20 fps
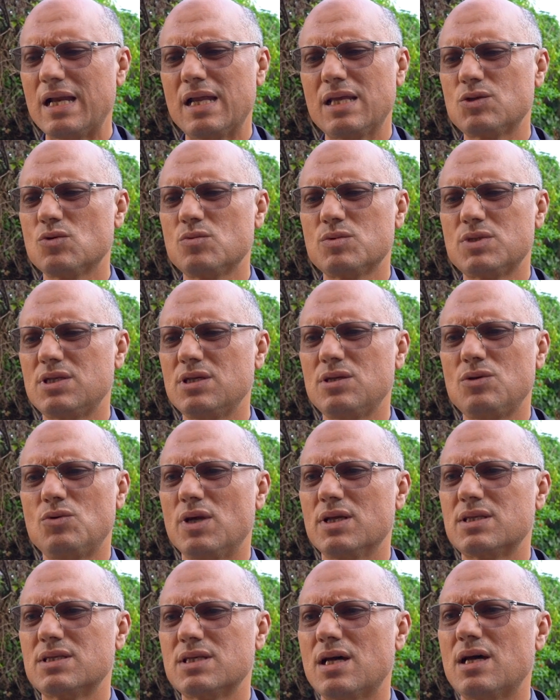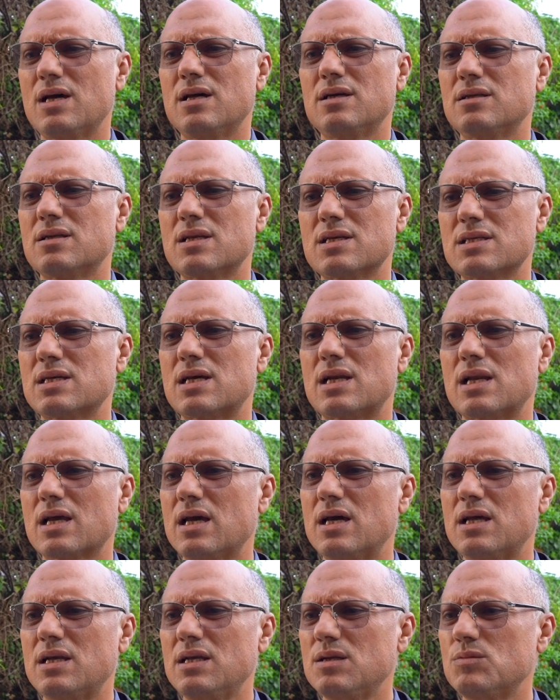لا تمثل حتى النظر
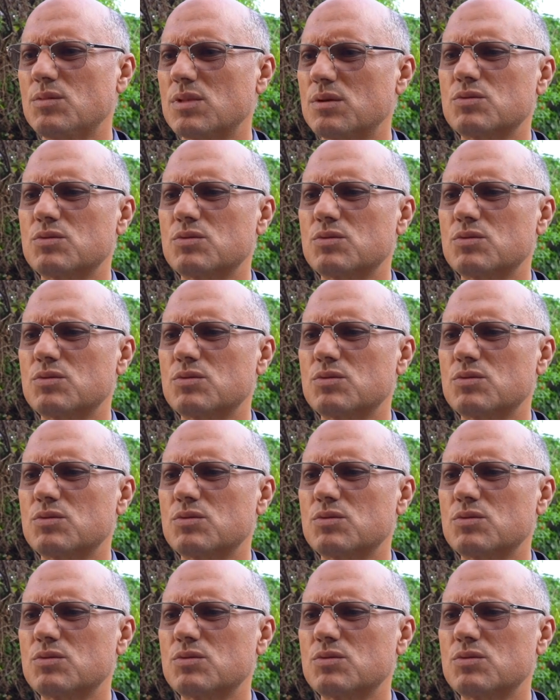القليل